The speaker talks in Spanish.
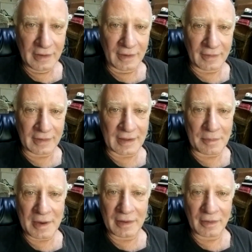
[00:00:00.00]
Es que
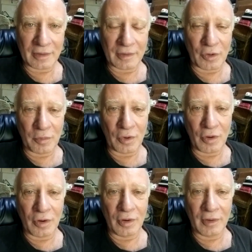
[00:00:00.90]
también
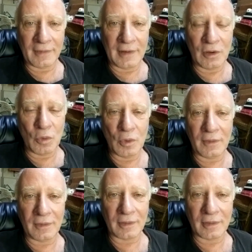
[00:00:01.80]
como sin
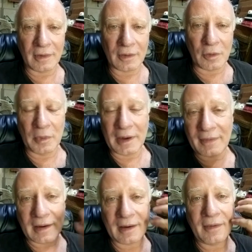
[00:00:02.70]
luz, como ya
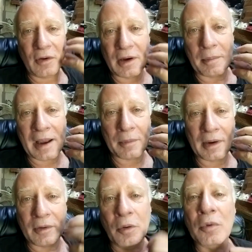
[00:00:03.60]
se creció la
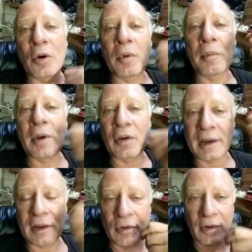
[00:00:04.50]
barba, como, me lo
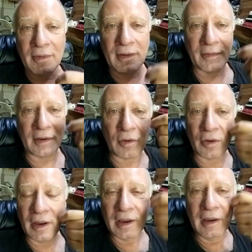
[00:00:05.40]
quito así, así
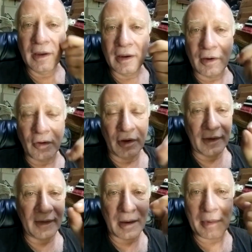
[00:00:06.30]
con, con
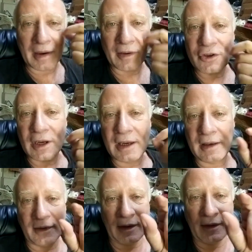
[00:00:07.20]
las navajas
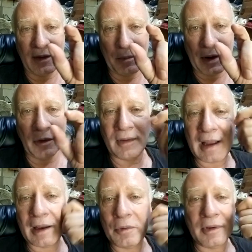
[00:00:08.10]
chiquitas, así pelos
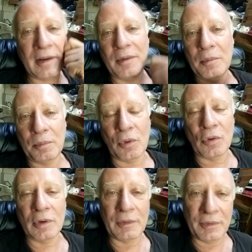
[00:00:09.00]
largos, es un
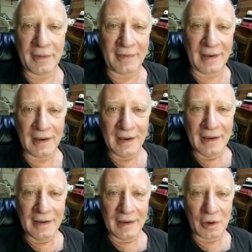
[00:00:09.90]
poco difícil.
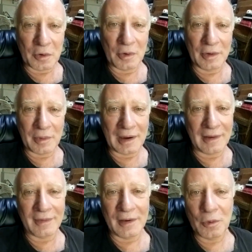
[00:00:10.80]
Y luego
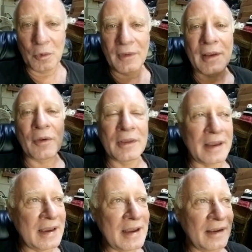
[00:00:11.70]
igual sin luz ya no
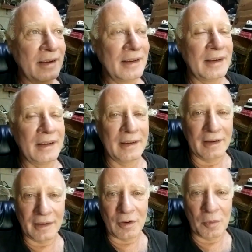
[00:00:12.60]
tenía
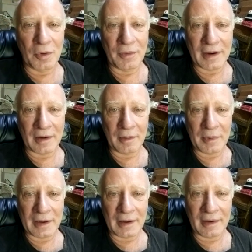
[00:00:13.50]
eh, como ver
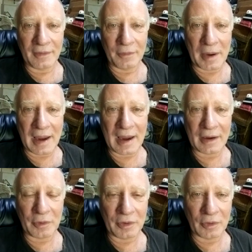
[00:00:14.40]
bien el
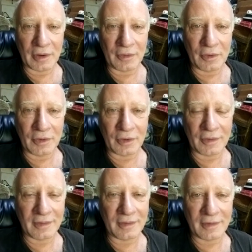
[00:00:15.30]
espejo y todo eso.
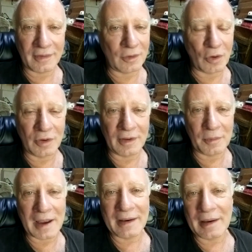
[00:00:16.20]
Entonces es todo un
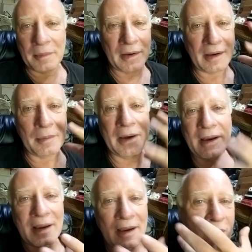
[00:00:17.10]
desmadre, ya me,
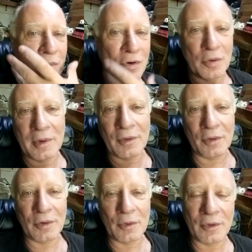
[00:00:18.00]
dejé como
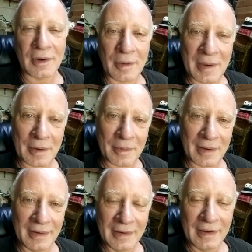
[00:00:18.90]
Robinson Crusoe la
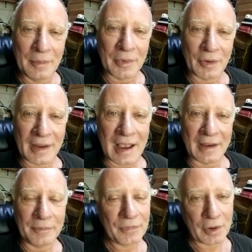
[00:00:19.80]
barba, pero
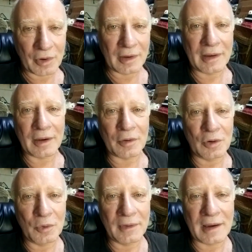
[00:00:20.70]
ya, ahora ya
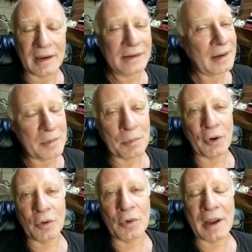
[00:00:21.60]
con luz ya, ya me
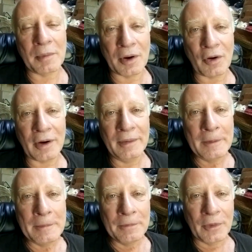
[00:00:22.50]
puedo cuidar mejor,
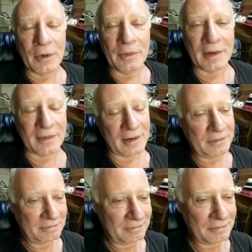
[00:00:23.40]
¿no?
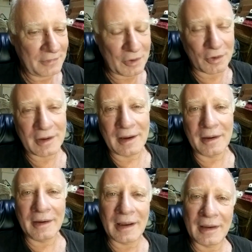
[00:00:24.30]
Hasta me
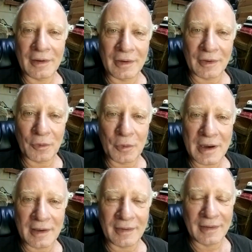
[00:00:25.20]
corté ya las
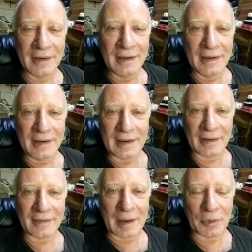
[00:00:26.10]
uñas, ya
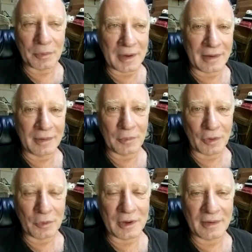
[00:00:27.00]
estamos bien.
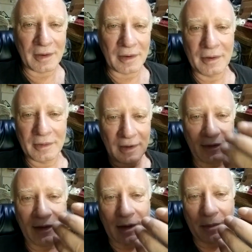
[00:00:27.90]
Bueno, uñas de...
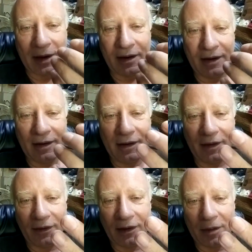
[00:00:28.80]
Eso también, ¿eh?
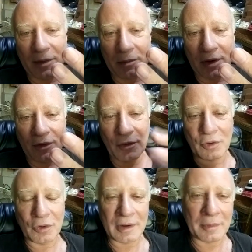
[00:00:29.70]
Eso también me los
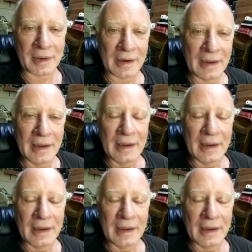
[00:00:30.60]
corto también.